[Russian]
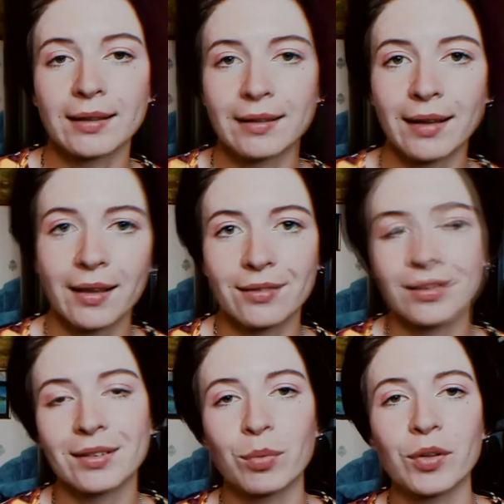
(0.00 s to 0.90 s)
До этого
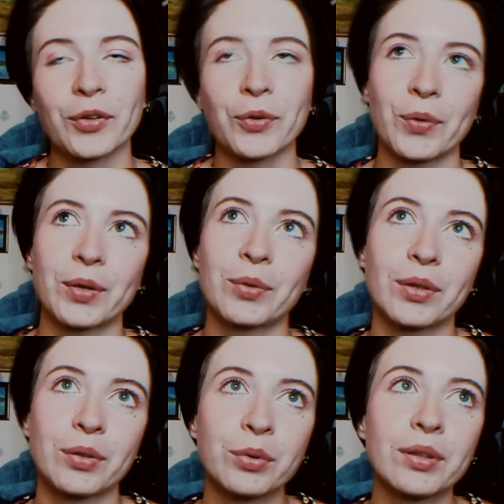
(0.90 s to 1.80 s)
это был такой
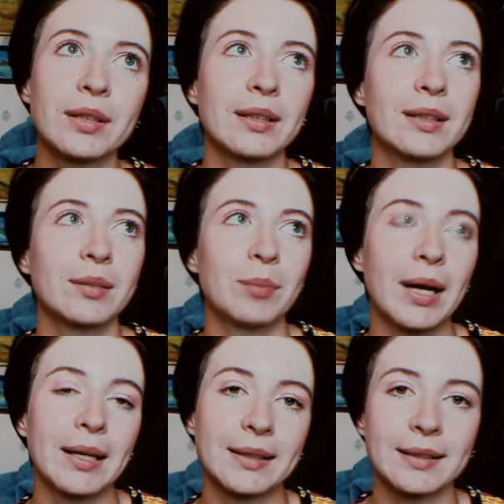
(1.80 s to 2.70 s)
уютный
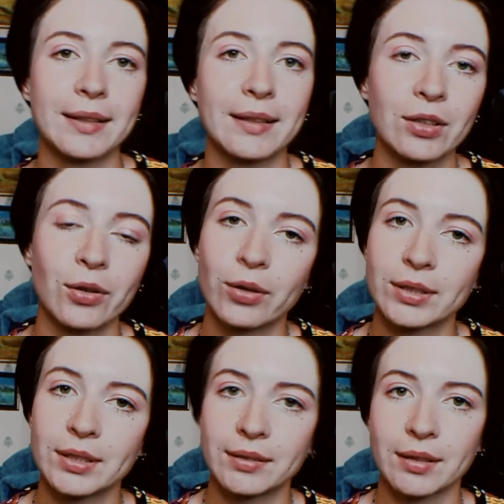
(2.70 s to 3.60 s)
маленький
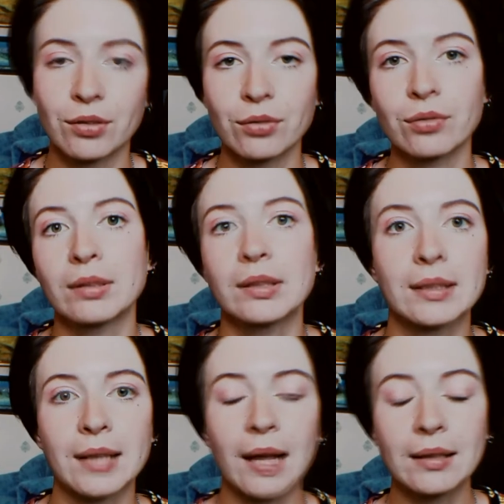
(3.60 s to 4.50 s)
городок, где все друг друга
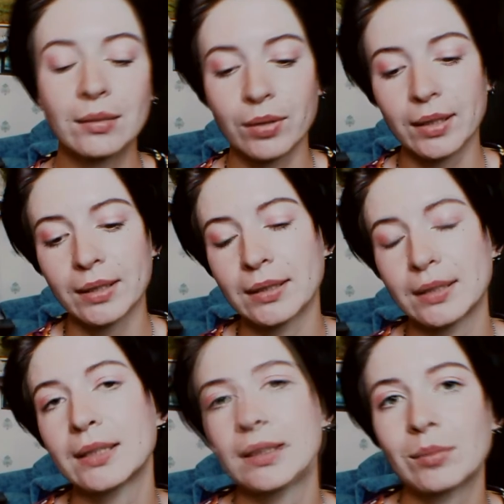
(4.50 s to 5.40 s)
знали, было
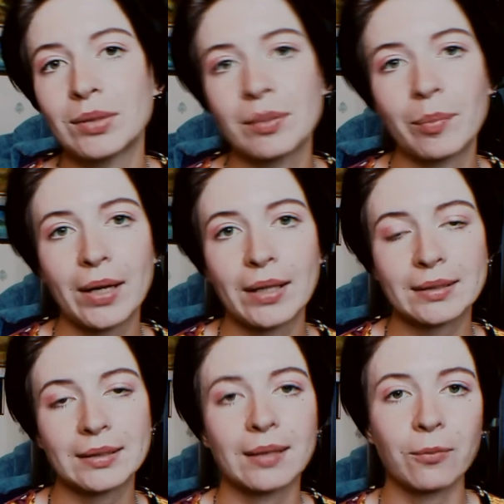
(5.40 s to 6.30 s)
относительно
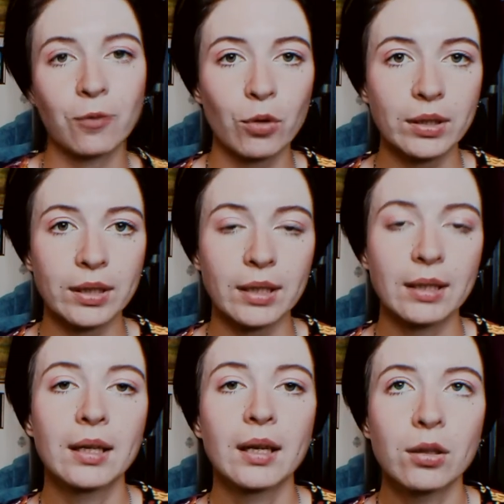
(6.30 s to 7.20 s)
безопасно, комфортно.
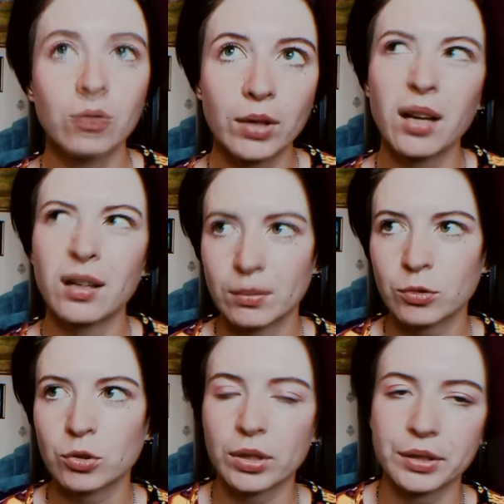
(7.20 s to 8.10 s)
Ну да,
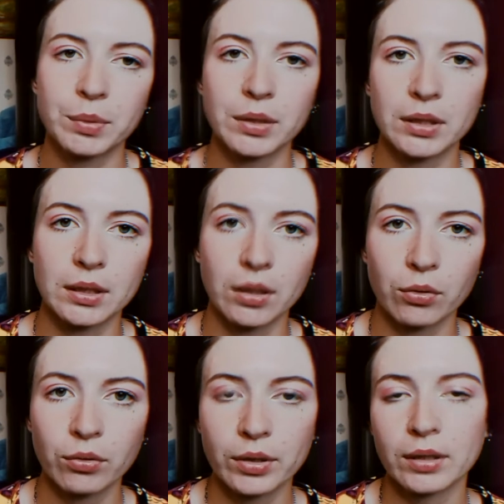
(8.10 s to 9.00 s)
немножко разбитые
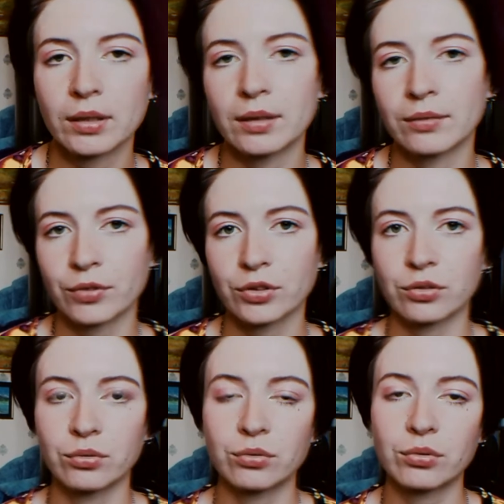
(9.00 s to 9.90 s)
дороги,
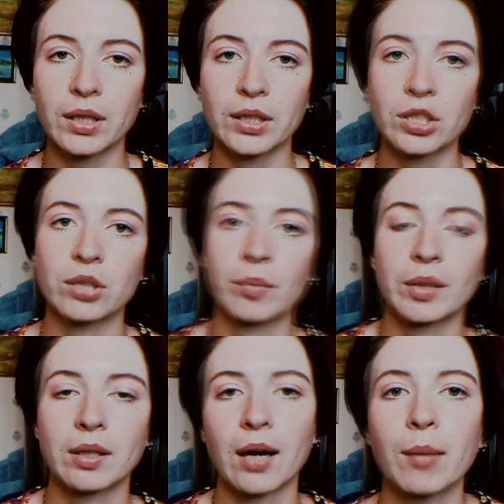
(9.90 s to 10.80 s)
инфраструктура, конечно,
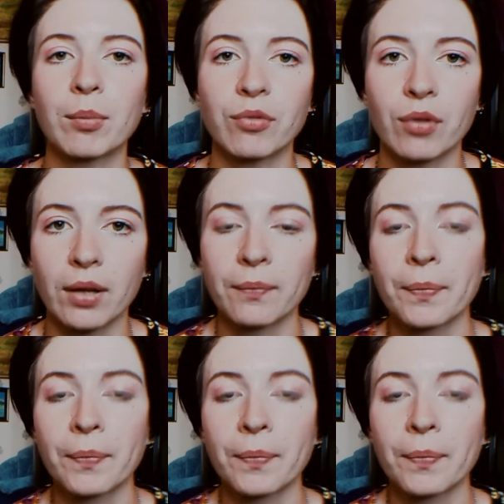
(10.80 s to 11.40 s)
подхрамывала.